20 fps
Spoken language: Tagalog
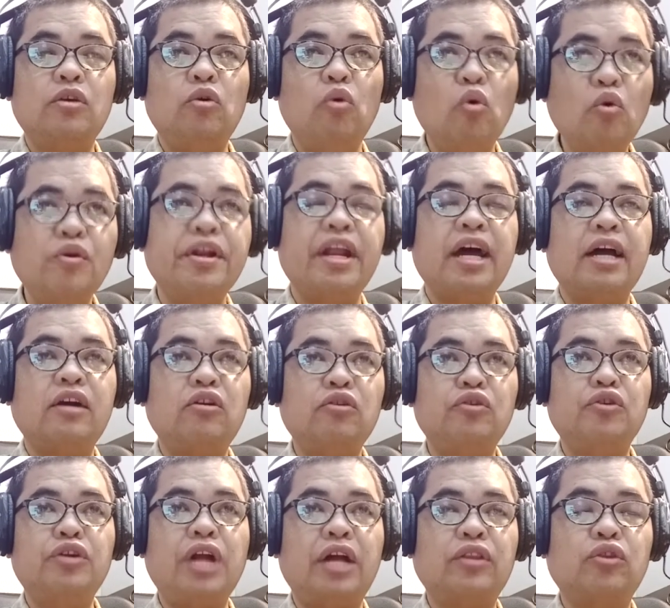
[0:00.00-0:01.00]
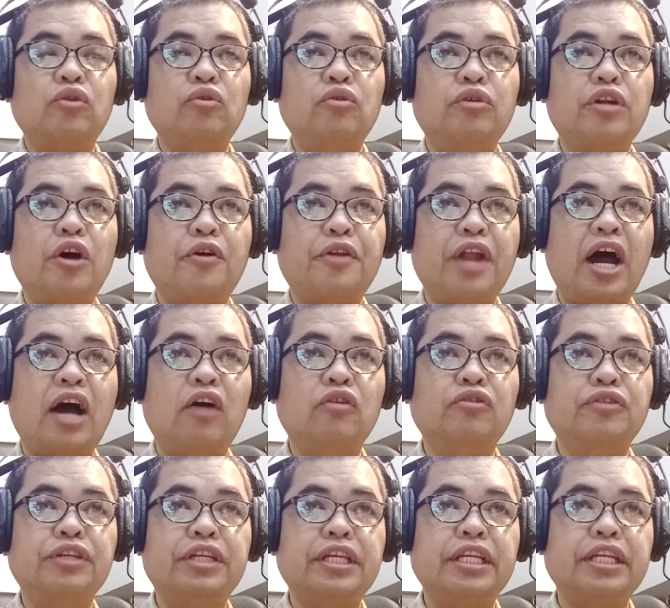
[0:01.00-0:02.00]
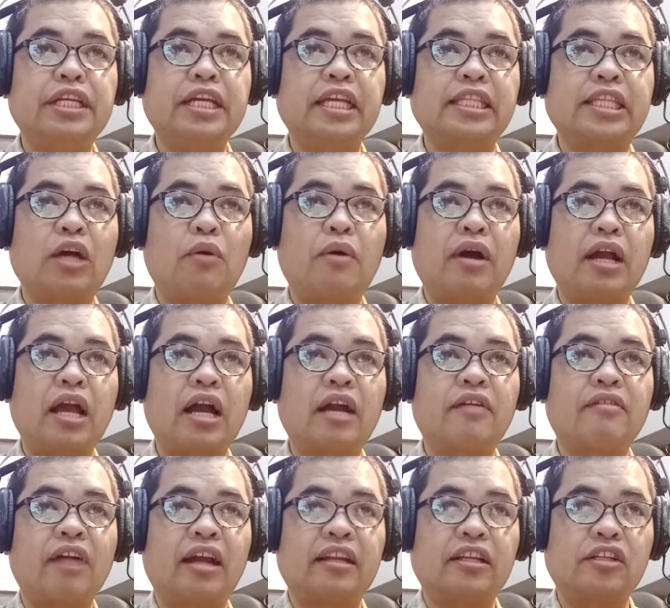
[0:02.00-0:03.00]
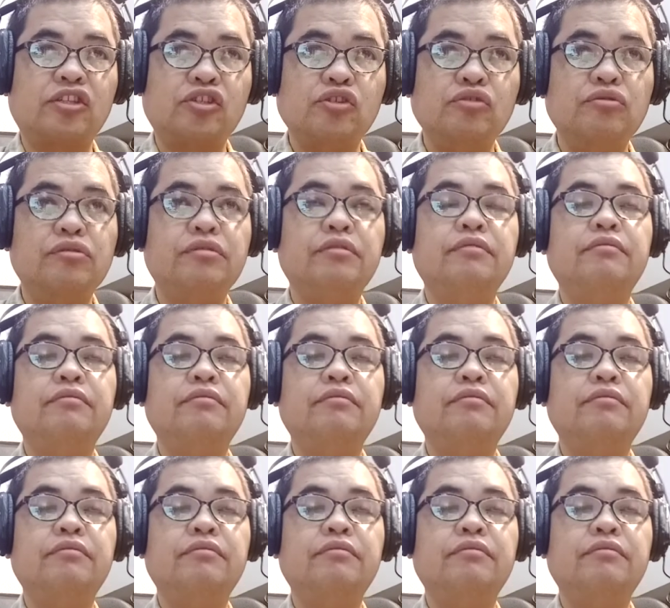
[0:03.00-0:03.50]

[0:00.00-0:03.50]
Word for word: una kuno natong naon kining gitawag nga gratitude